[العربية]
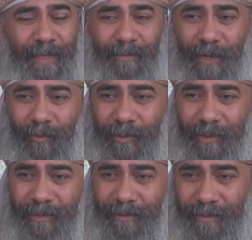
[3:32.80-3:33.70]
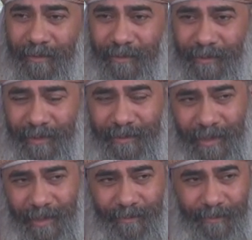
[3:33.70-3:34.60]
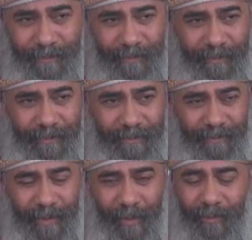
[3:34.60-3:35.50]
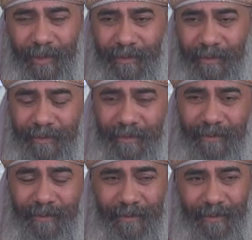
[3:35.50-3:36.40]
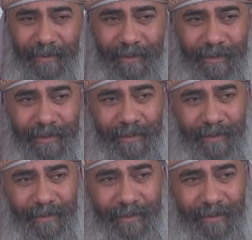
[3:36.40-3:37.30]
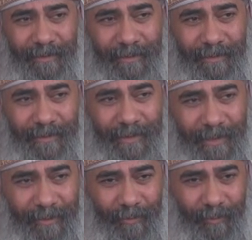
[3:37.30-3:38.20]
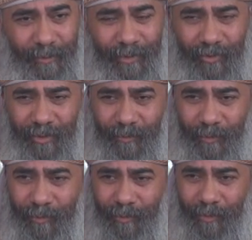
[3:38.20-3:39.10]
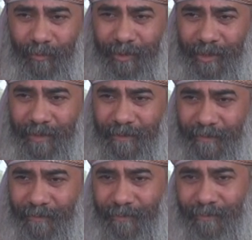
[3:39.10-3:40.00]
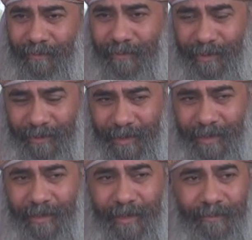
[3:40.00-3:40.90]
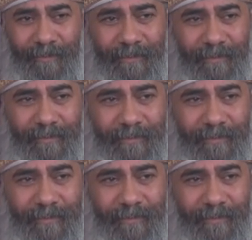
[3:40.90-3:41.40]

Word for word: قال معقول الله يتعب معقول الله آه، ياكل ويشرب ويجوع ويحس ويتألم